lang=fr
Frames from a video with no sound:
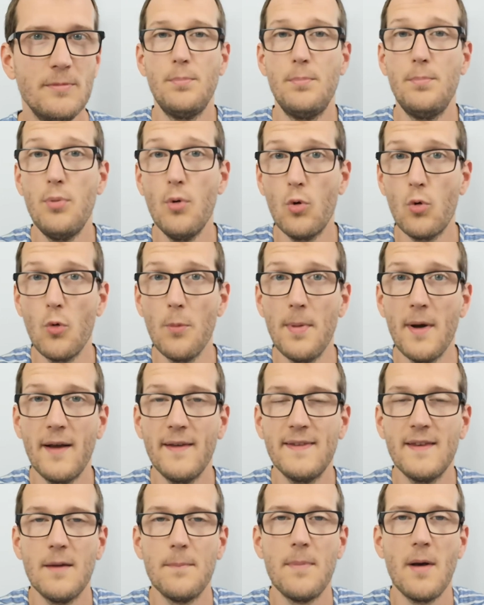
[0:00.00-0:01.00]
Pour comparer
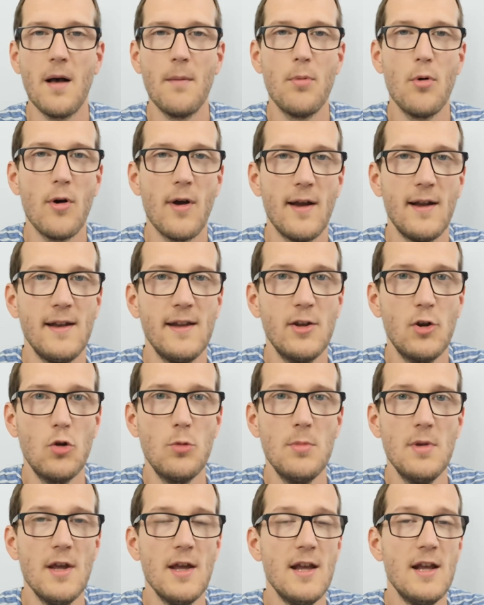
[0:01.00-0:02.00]
ça par rapport à un
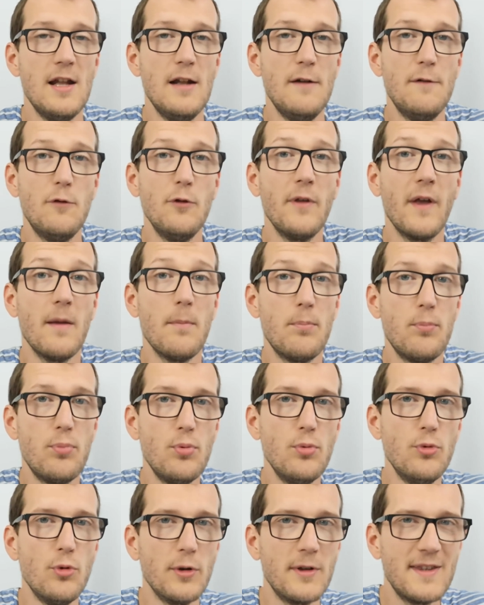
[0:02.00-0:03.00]
légume, il faudrait plus de